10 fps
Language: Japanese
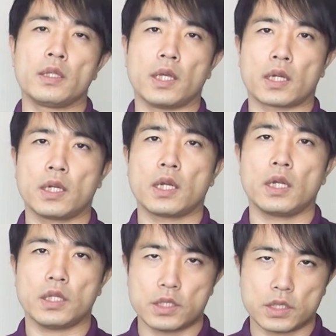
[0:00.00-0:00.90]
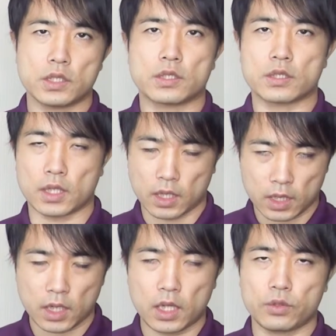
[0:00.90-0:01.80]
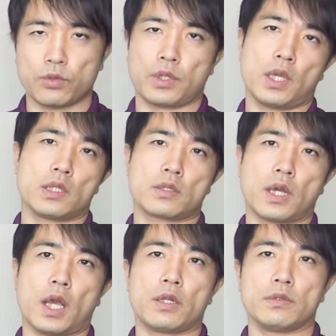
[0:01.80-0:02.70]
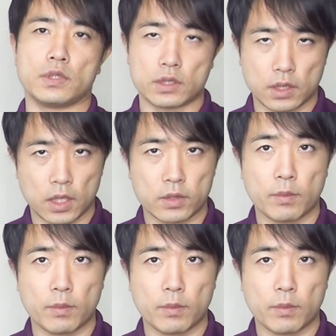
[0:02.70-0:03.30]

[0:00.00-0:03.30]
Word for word: なかなか妊娠につながらないというケースがあるんですね。